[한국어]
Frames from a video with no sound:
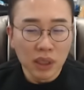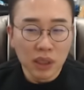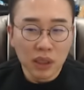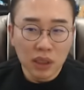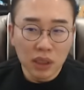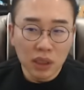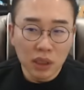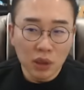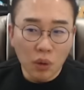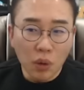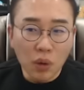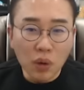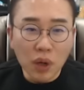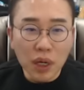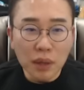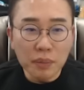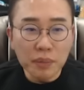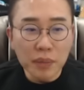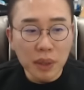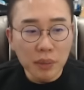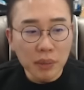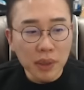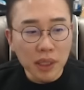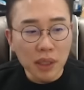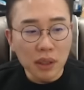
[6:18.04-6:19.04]
이
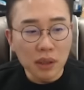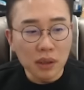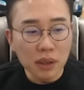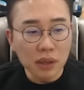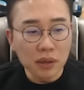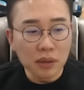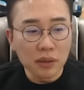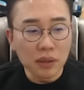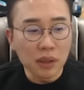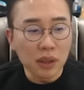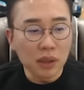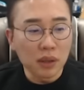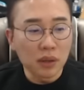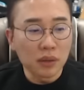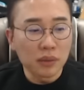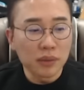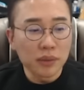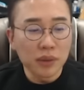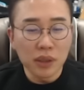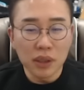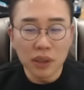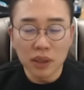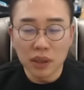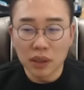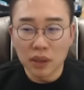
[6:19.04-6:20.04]
공간 매매라 그래요. 그러니까
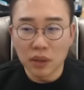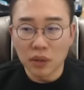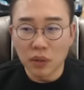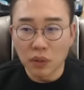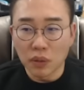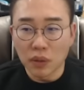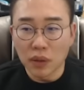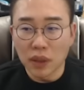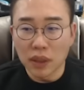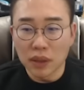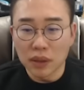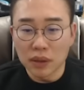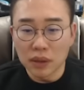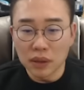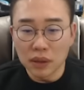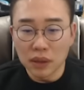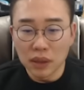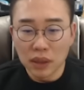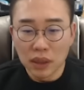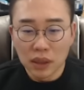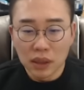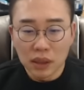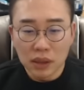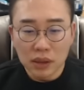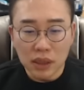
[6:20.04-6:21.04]
여러분들이 이
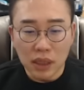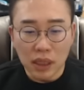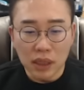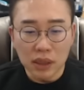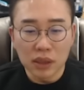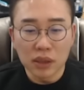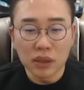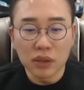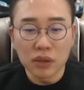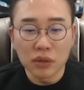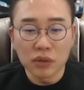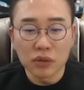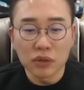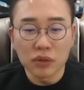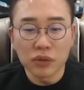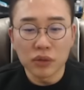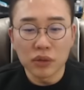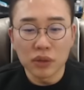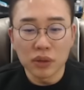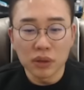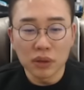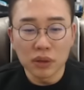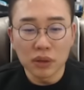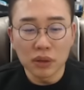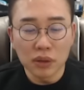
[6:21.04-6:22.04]
공간을 잘 지켜줄
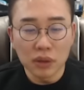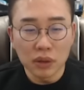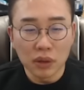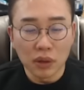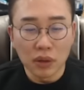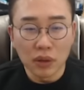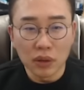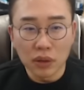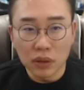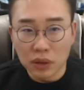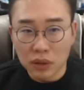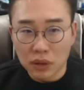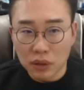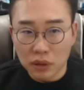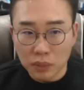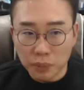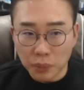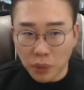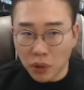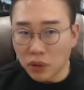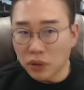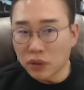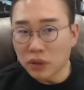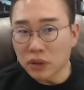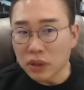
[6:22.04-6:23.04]
수 있는 어, 그
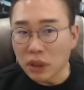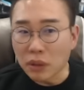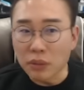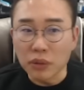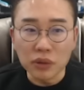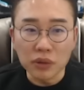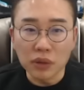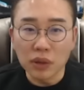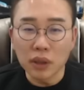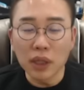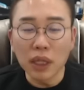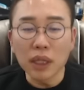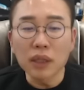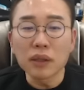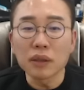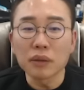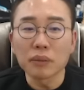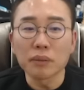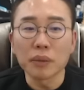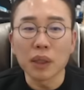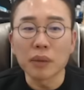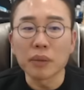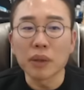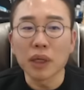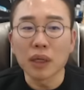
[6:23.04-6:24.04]
포인트를 잡아서
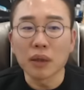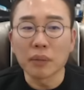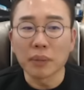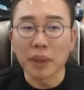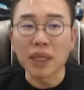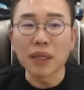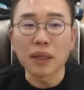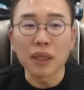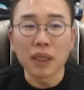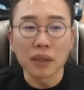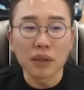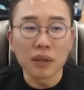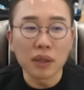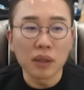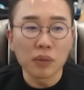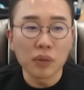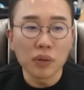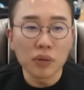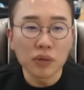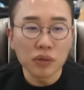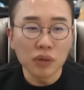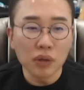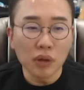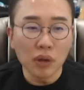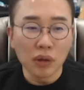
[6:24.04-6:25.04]
하는 매매가 맞다 이렇게
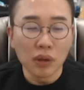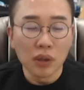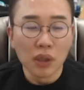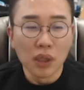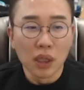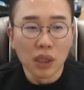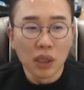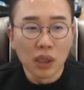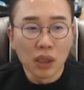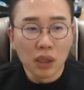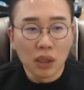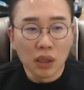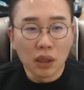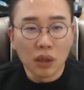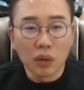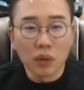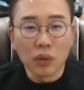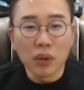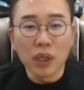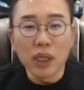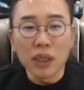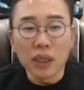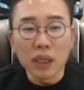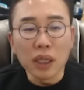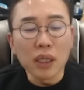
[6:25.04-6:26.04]
보여주고요. 어,
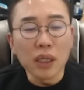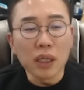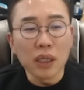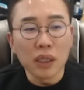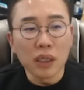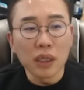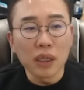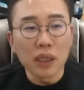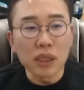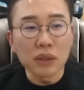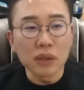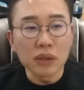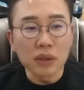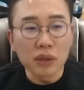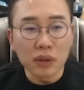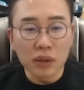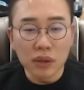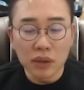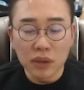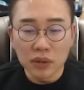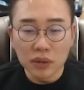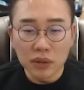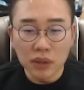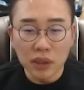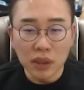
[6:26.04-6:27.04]
올해 내내 얘기했을
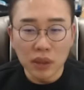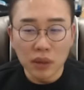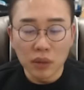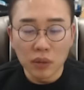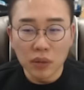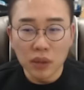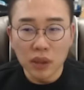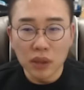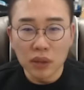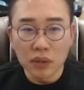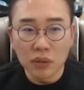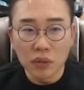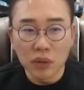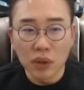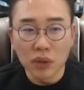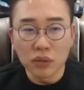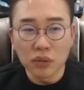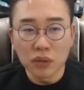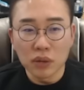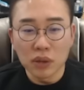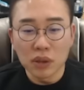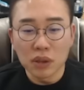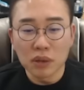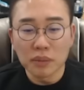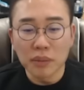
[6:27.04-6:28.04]
거예요. 제가 올해는
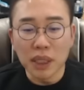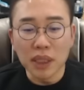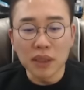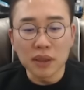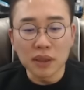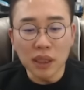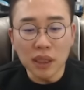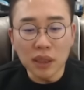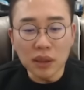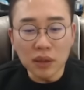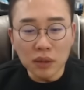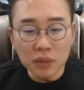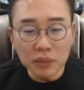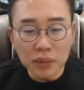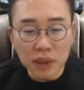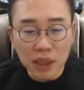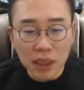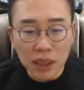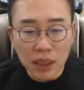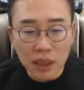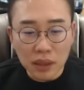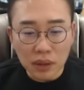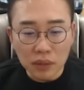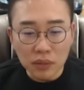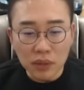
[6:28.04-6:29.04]
외국인들이 많이 살
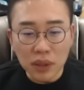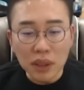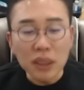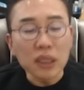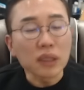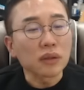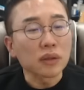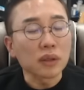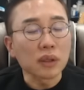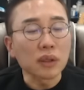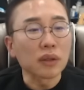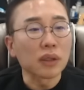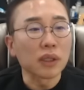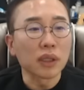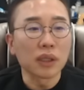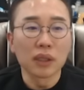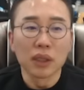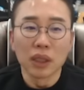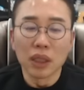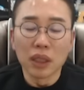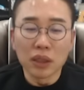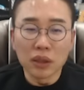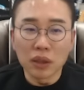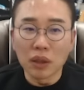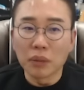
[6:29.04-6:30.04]
겁니다라고 얘기했을 거예요.
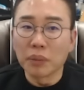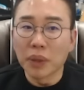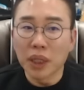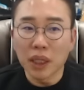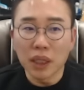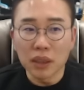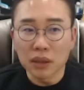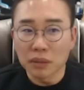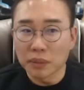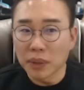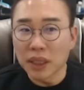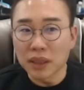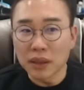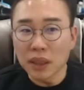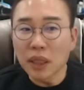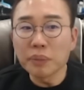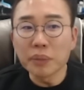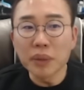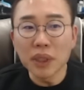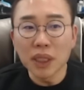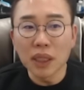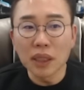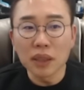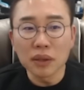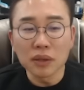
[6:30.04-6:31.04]
연말까지 많이
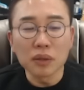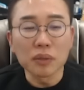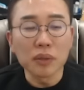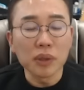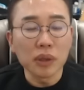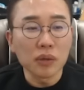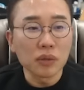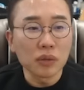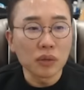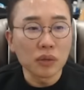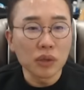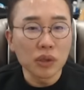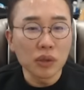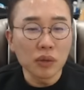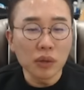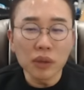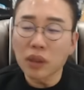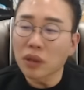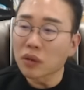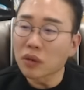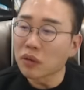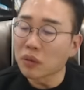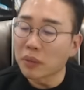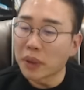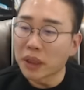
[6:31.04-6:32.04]
삽니다. 저번에도
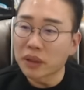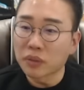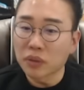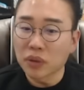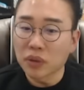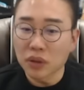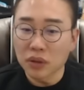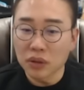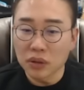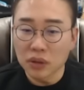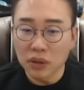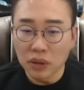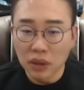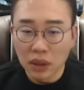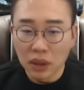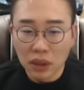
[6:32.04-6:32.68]
10월달에도 말씀드렸죠.